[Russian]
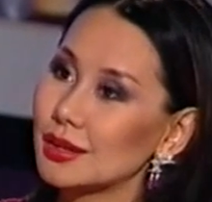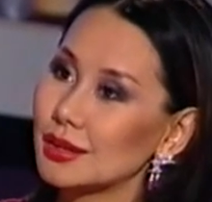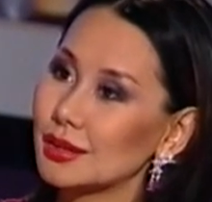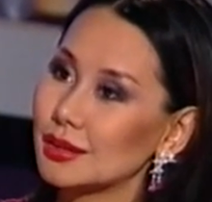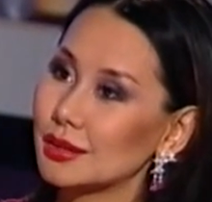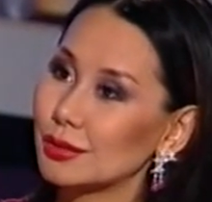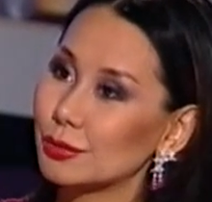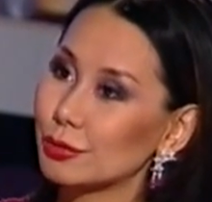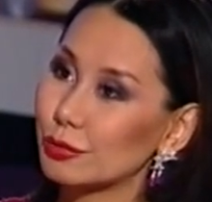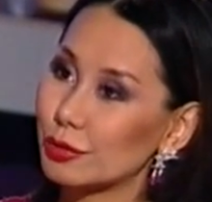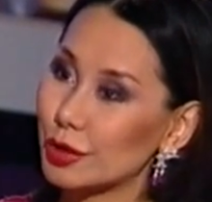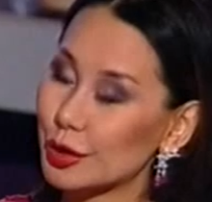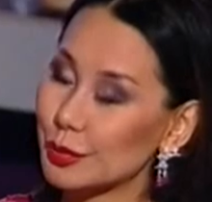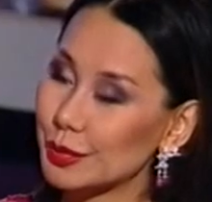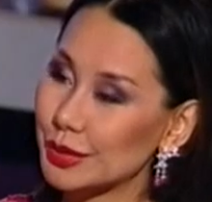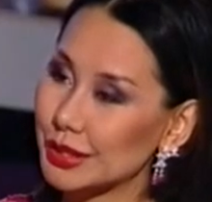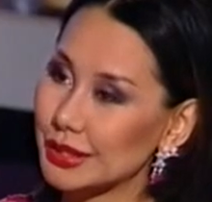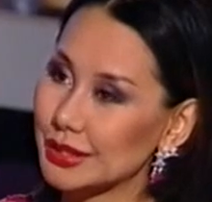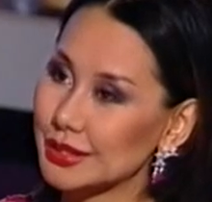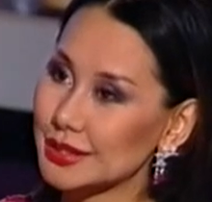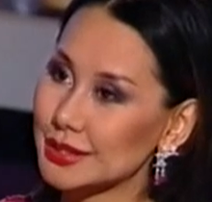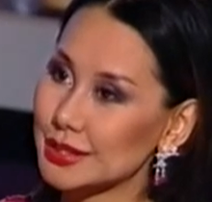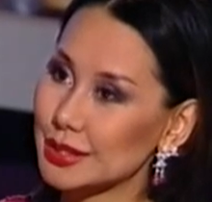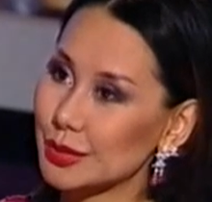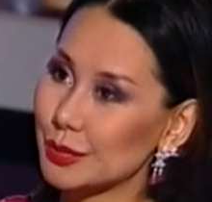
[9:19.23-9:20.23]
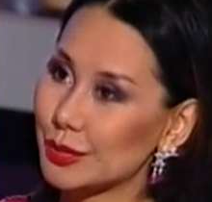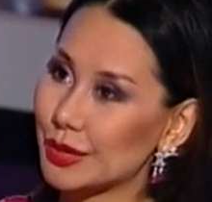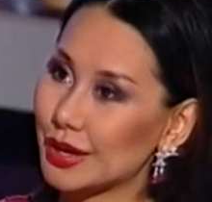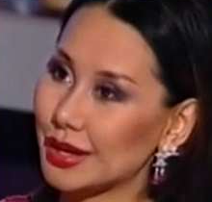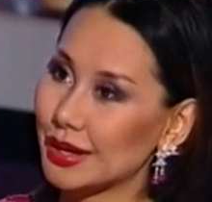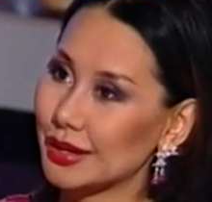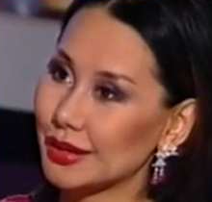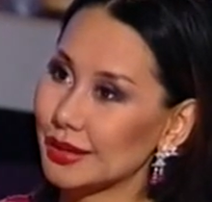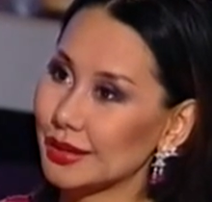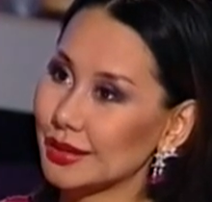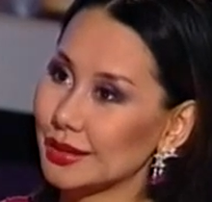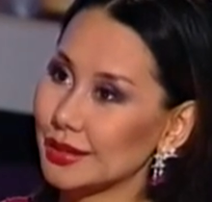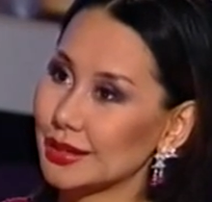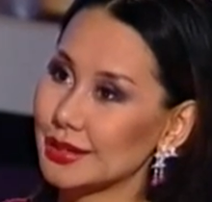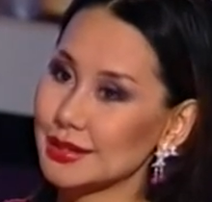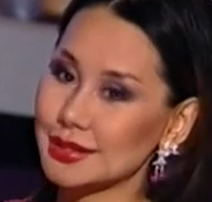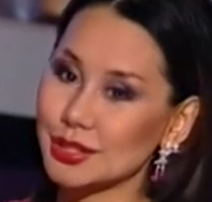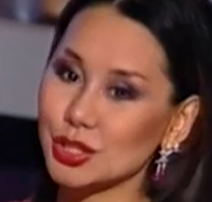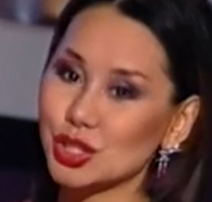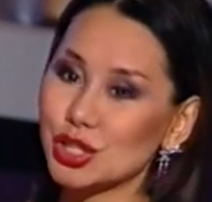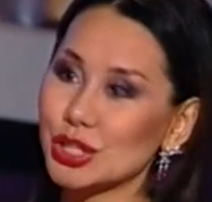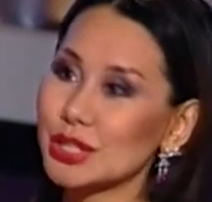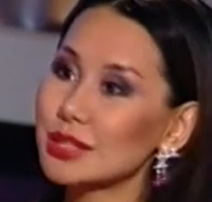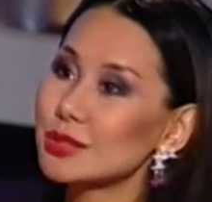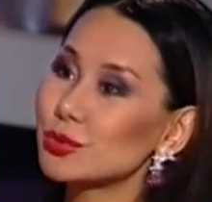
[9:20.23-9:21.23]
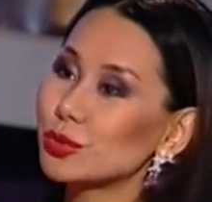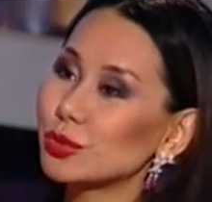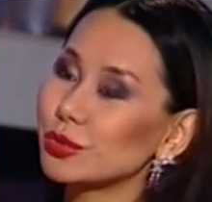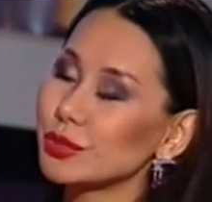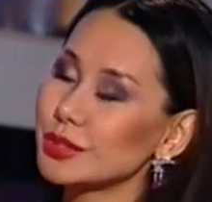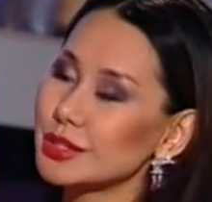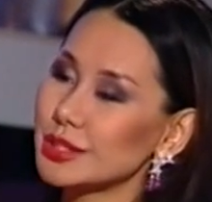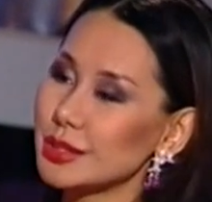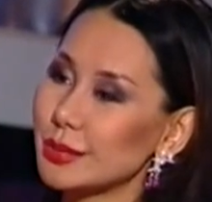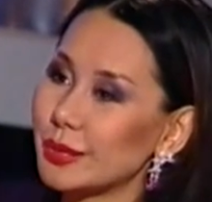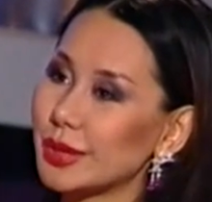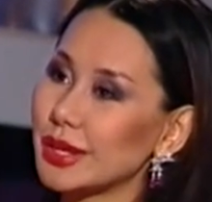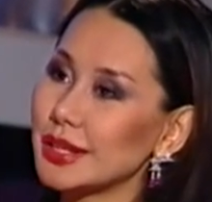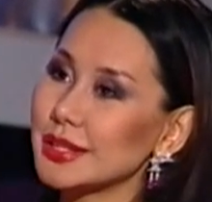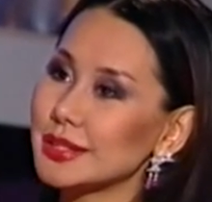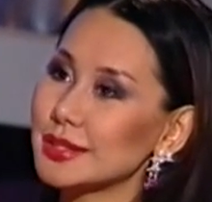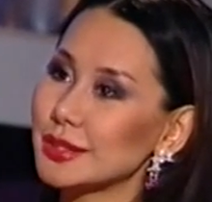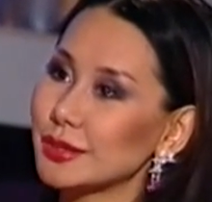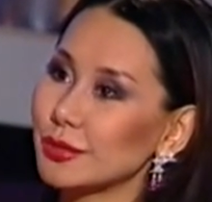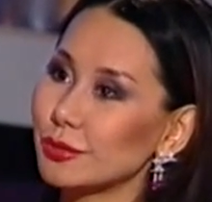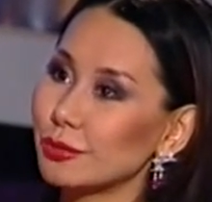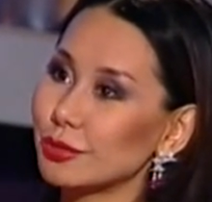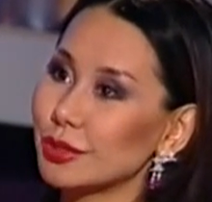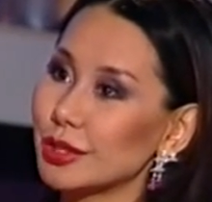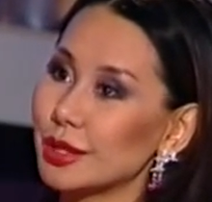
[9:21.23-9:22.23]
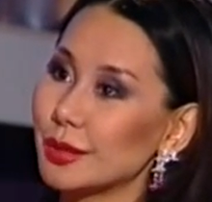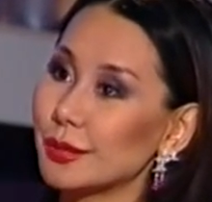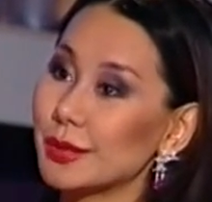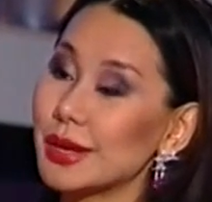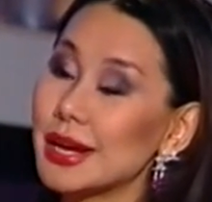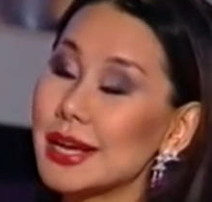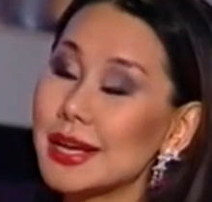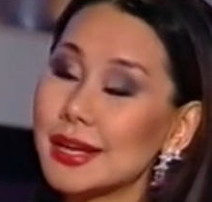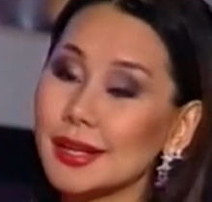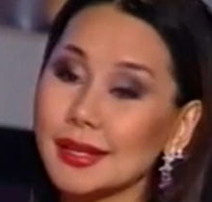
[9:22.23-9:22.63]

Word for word: Это вы в Армении снимали, угу. или сейчас вот вы снимаете фильм.